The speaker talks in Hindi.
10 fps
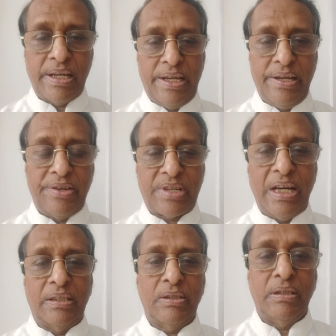के
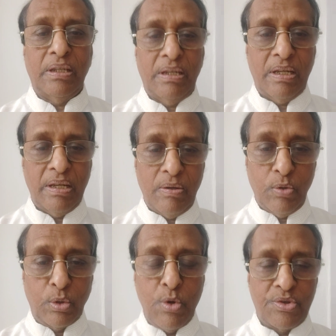साथ
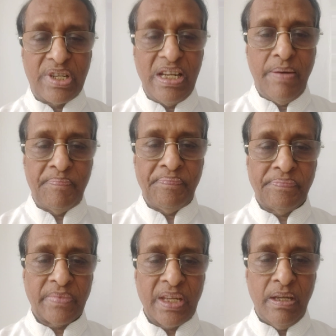उद्घोष किया
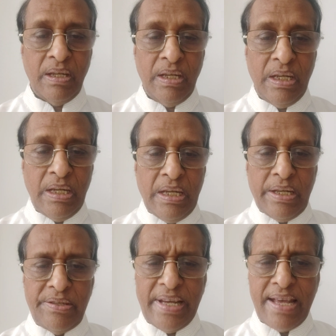
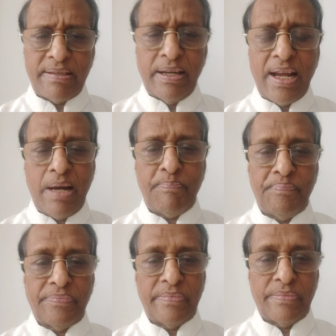जय श्री राम
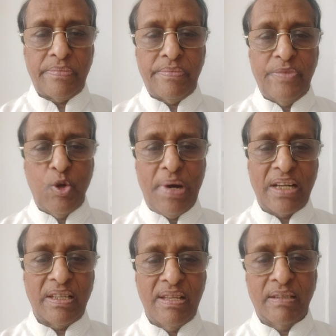जो
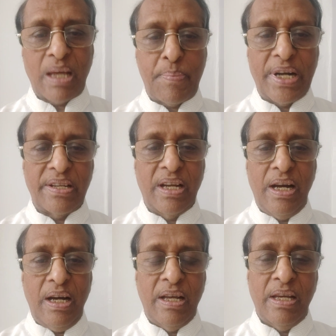भारतीय जनता पार्टी
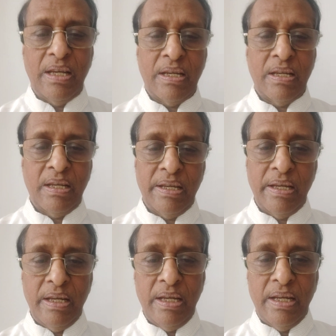का
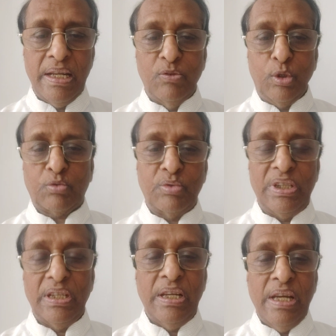हिंदुत्व
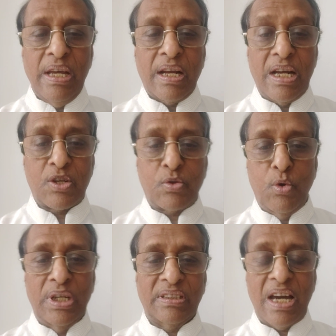का
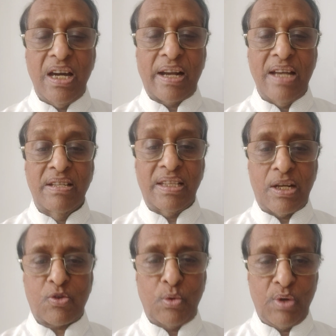स्लोगन था
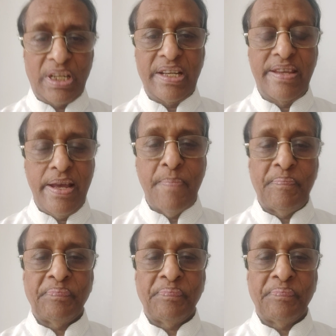राजनीतिक स्लोगन कहिए